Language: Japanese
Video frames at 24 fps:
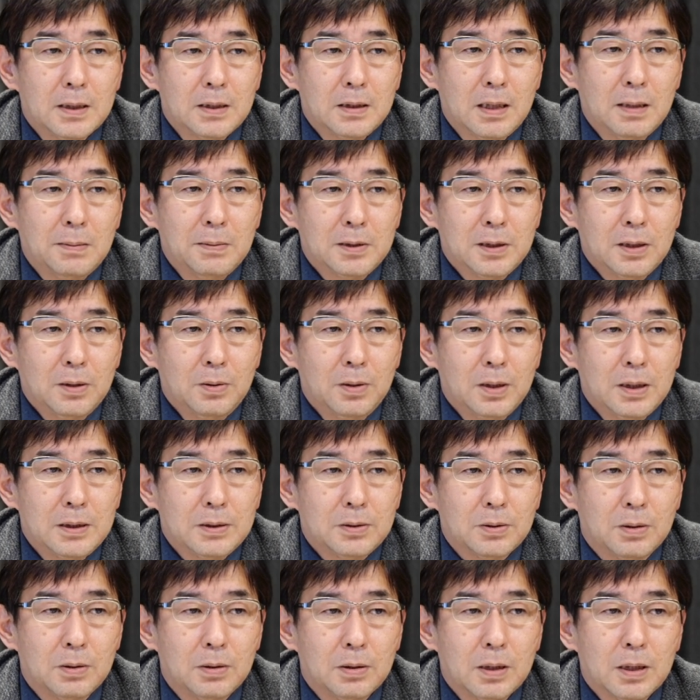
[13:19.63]
やめた方がいい
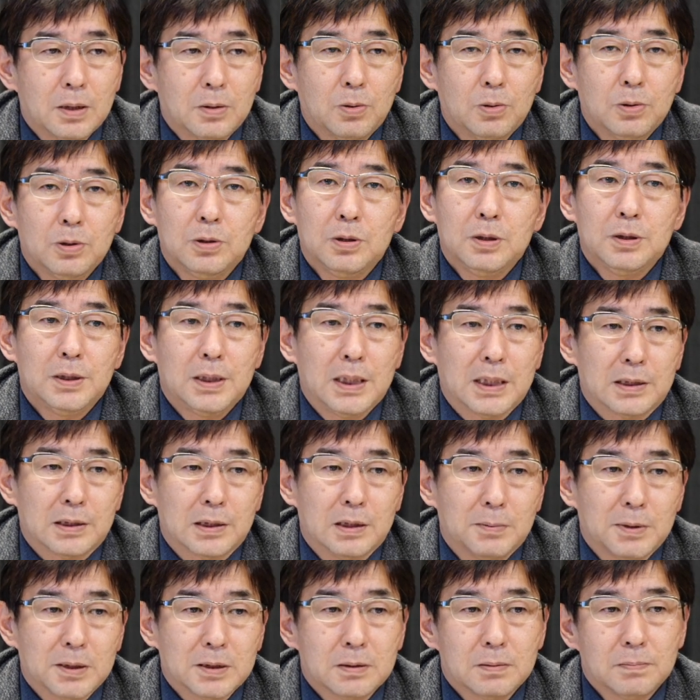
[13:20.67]
とこういうふうになっ
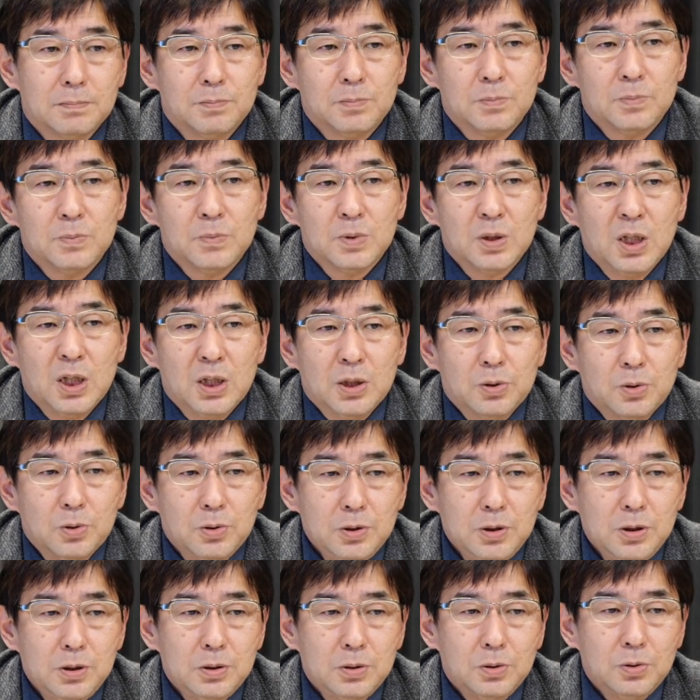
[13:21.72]
てます。
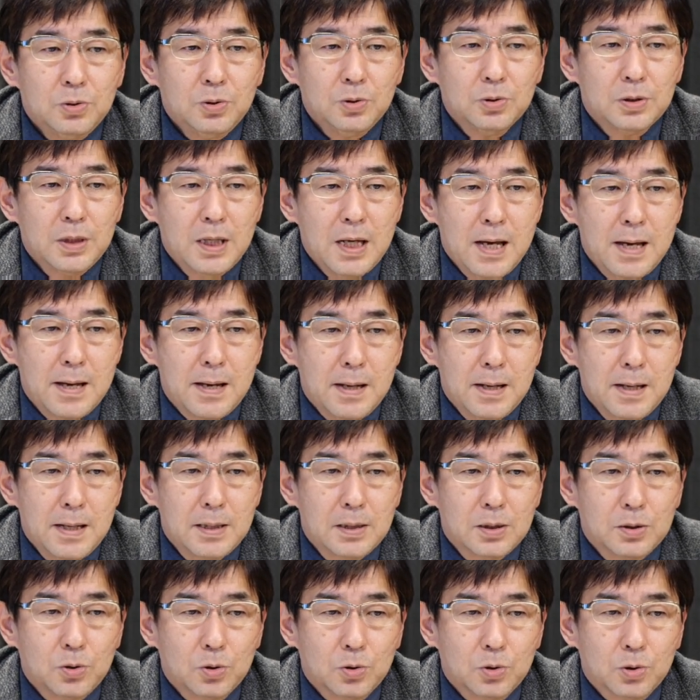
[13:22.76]
ということで、
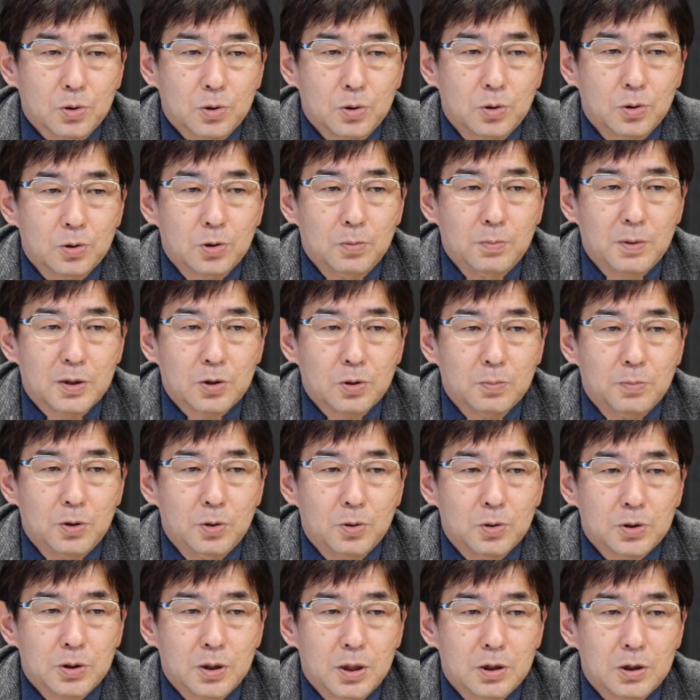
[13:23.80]
えちょっと今日のまとめ
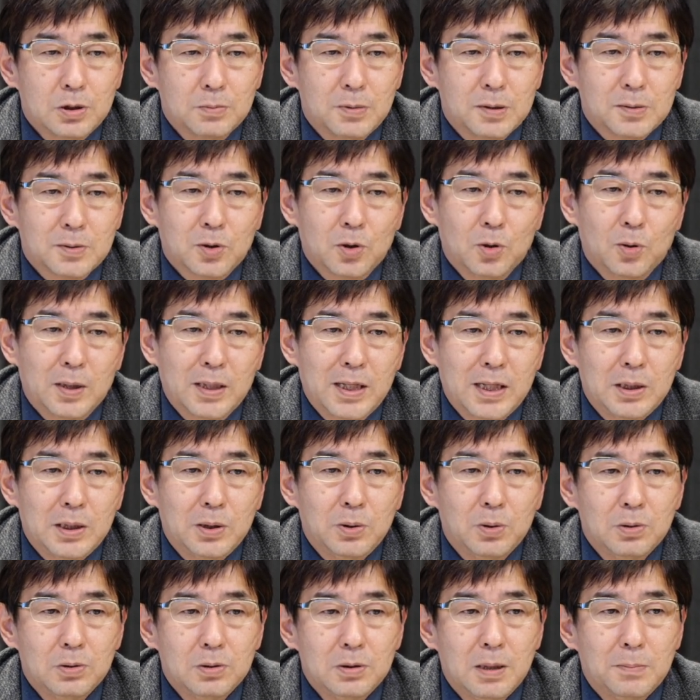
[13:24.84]
をしたいと思います。今日はねい
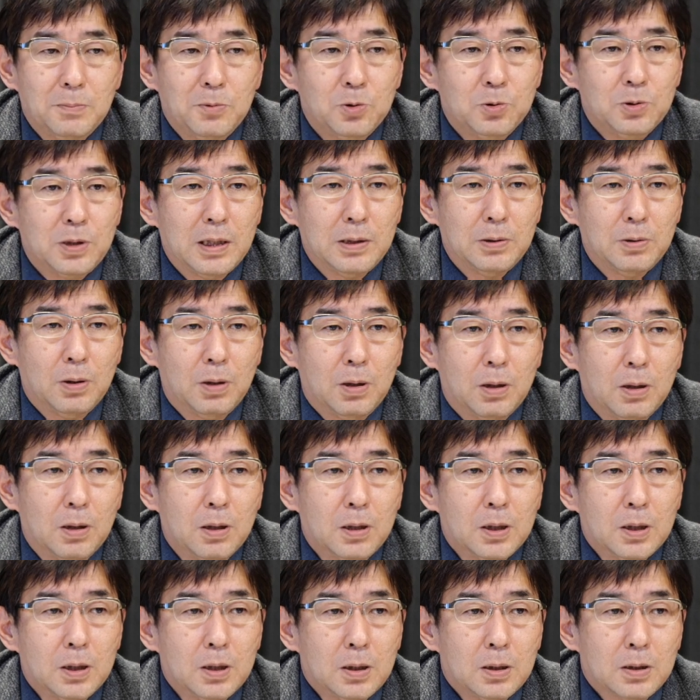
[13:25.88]
ろんな問題を
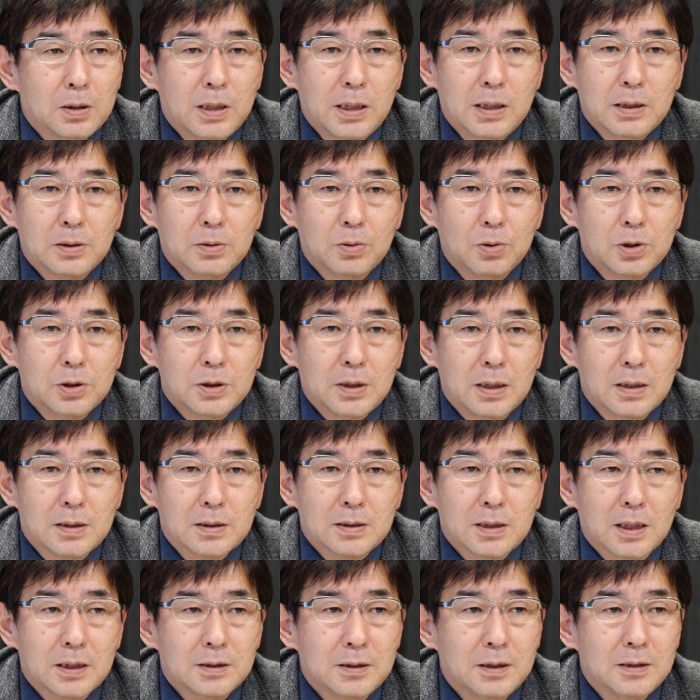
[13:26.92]
提供した
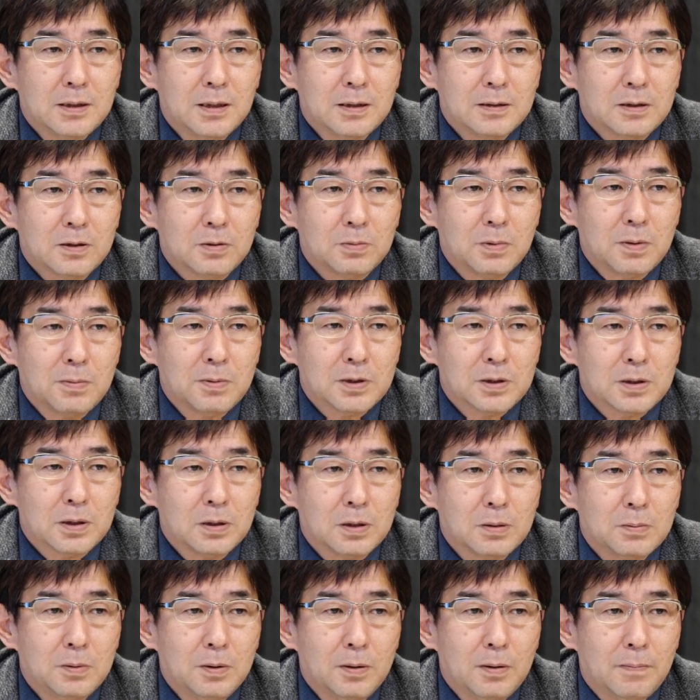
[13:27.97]
させていただいたと思いますけ
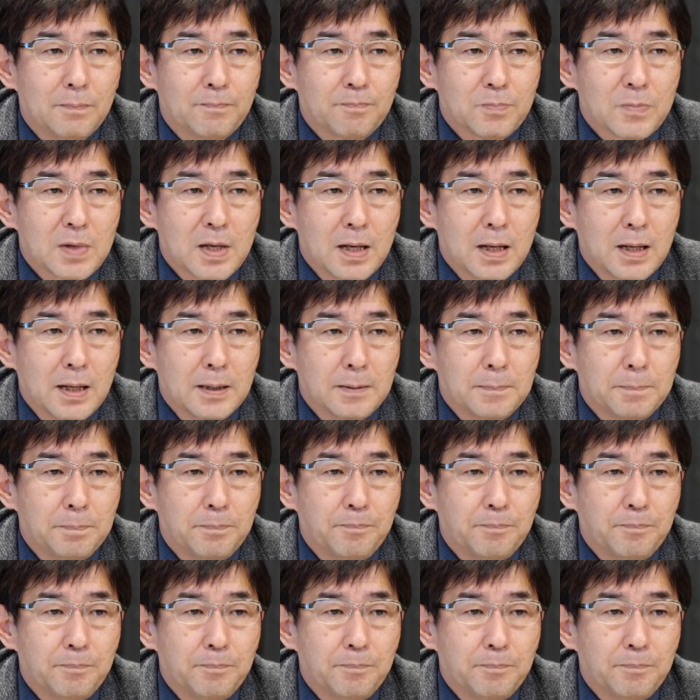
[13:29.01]
ども、はい、